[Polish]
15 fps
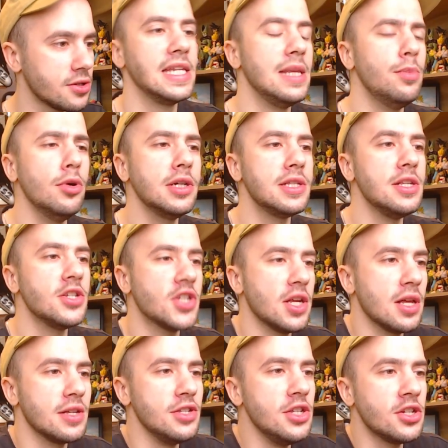Kiedy Bóg
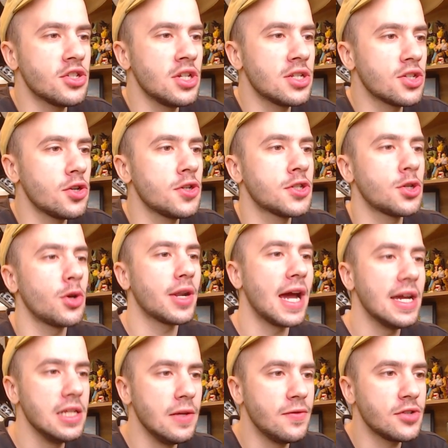zniszczenia niszczy coś, co
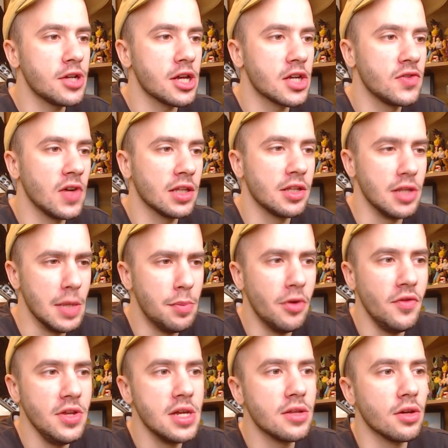rani wszechświat, nie
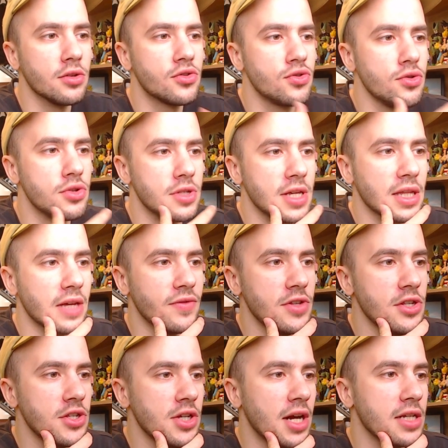powinien on czuć
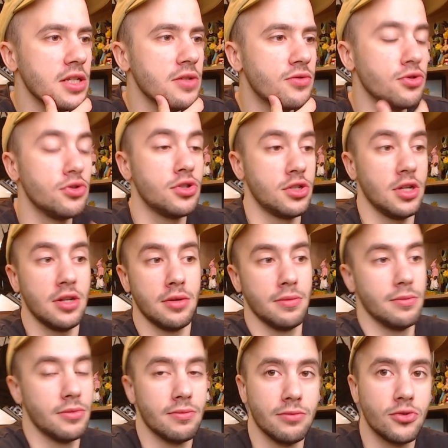nienawiści ani czuć się
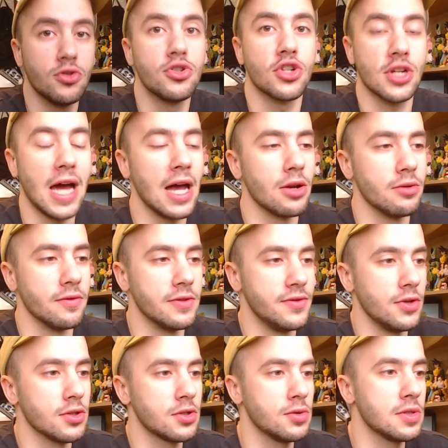czuć żalu w
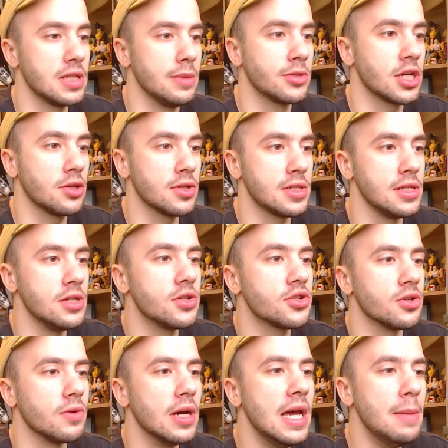związku z tym, że to
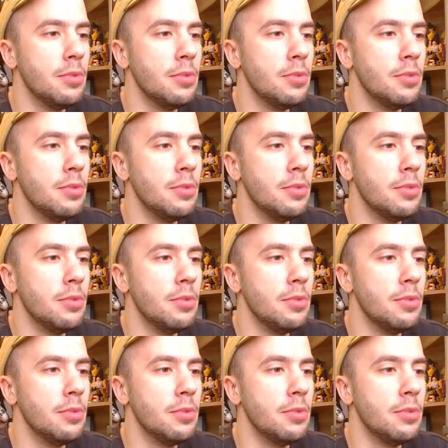zniszczył.